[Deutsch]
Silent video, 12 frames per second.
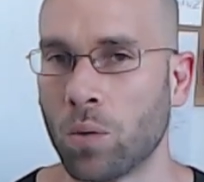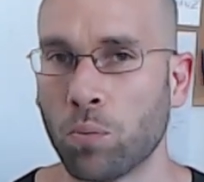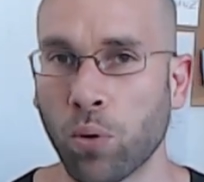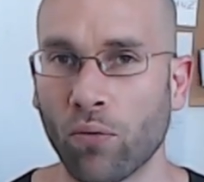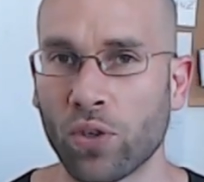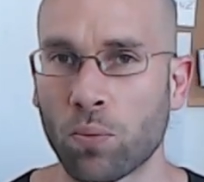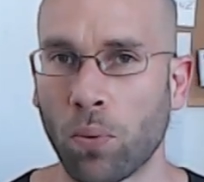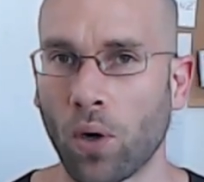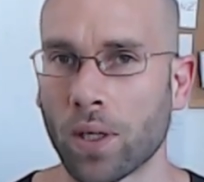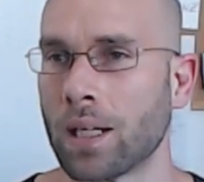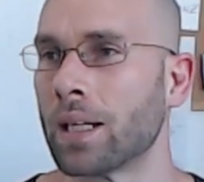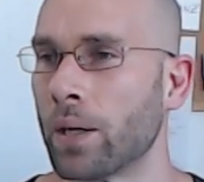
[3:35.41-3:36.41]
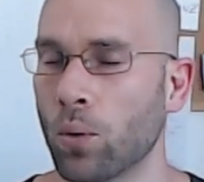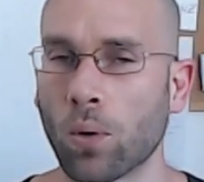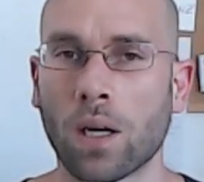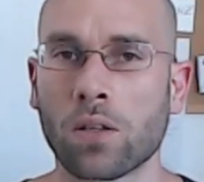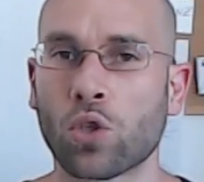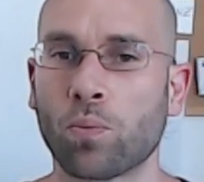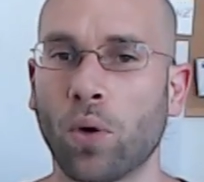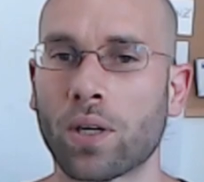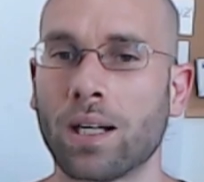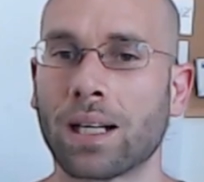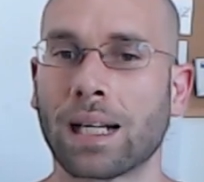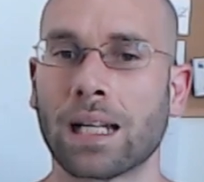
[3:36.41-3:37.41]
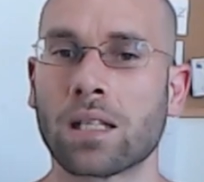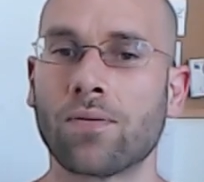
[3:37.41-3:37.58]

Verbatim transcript: Profisportler, der Hochklassensportler ganz